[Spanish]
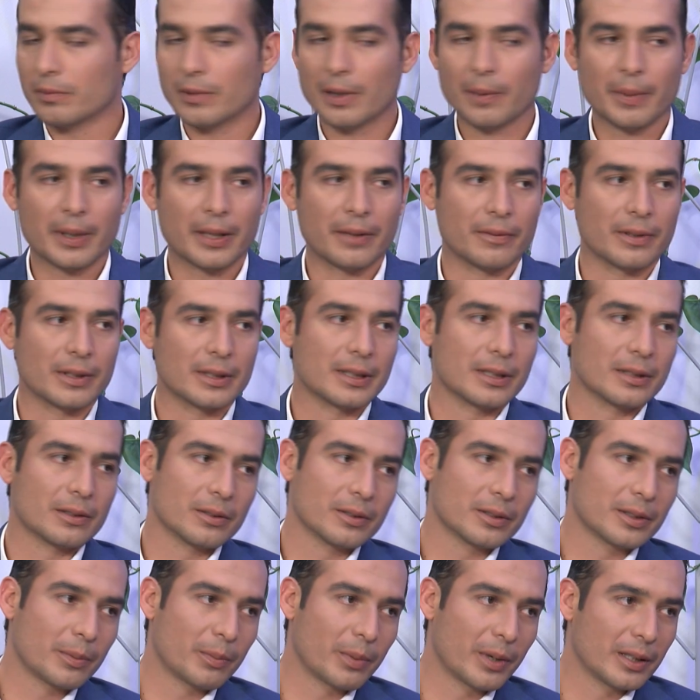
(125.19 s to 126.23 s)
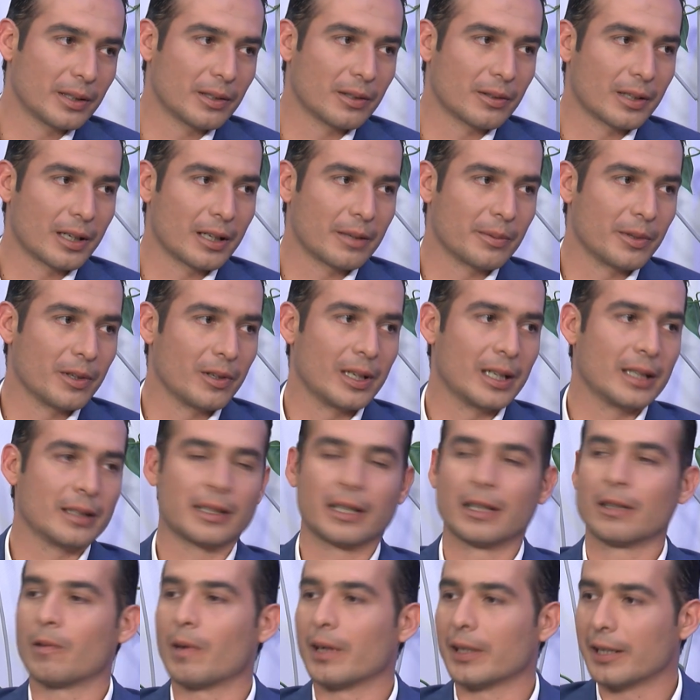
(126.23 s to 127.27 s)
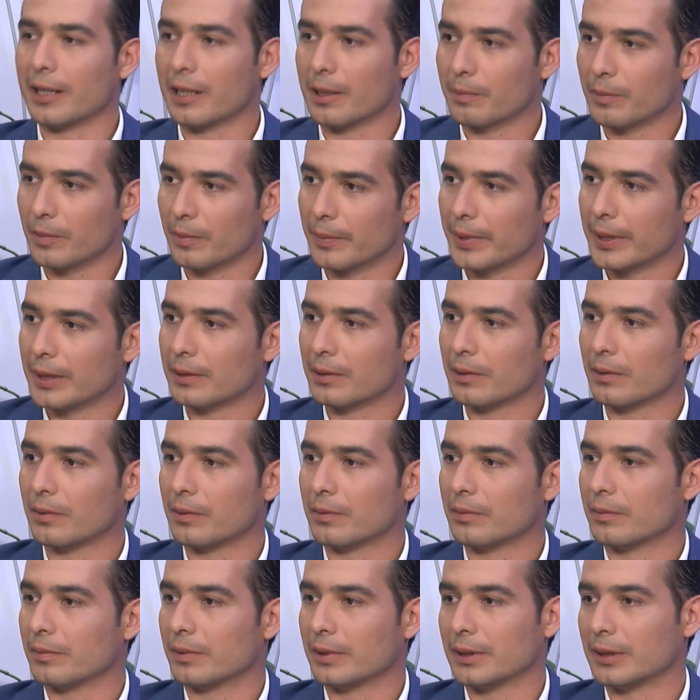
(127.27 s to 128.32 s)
Una manifestación se puede tornar violenta en cualquier momento,